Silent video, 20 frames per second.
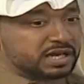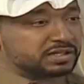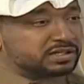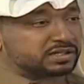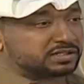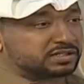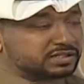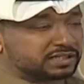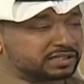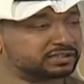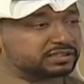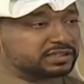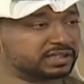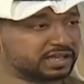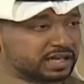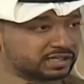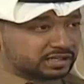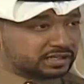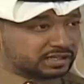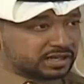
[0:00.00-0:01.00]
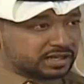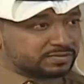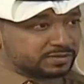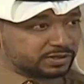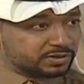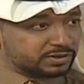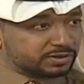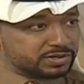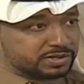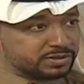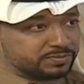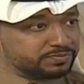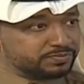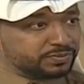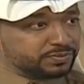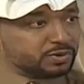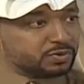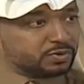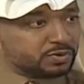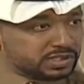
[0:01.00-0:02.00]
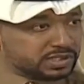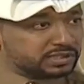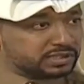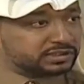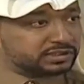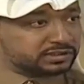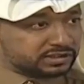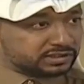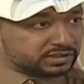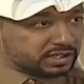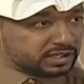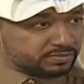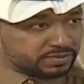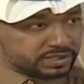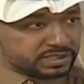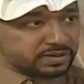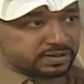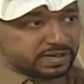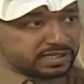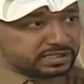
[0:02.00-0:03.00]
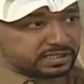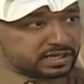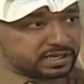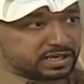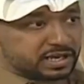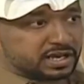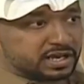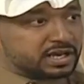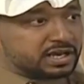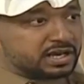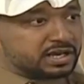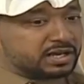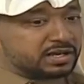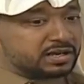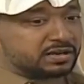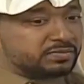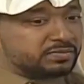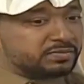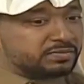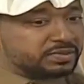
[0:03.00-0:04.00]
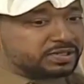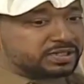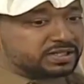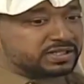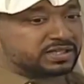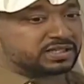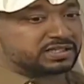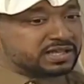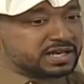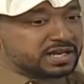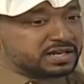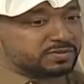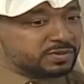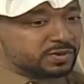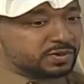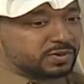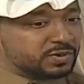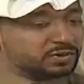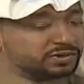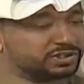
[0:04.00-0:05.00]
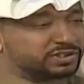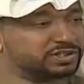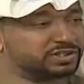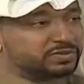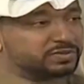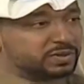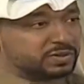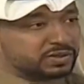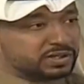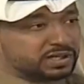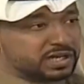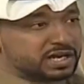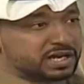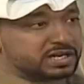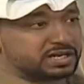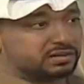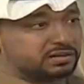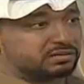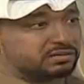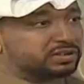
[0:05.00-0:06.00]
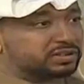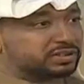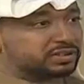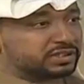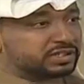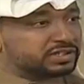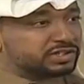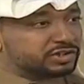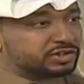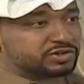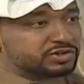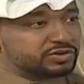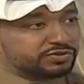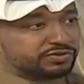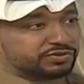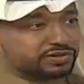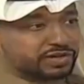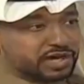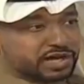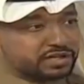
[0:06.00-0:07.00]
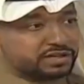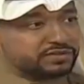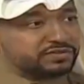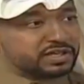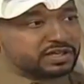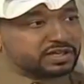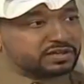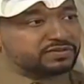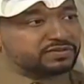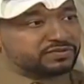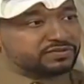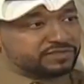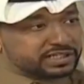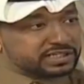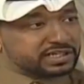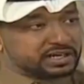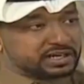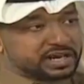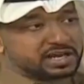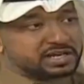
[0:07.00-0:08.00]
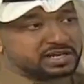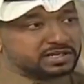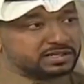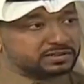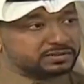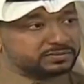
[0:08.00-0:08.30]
زياده العرض على ما يقولون وزياده الطلب بالتوازي. آه، بس اذا جاني موضوع التدريب الاونلاين ايش تشوف رايك فيه في الفتره الراهنه؟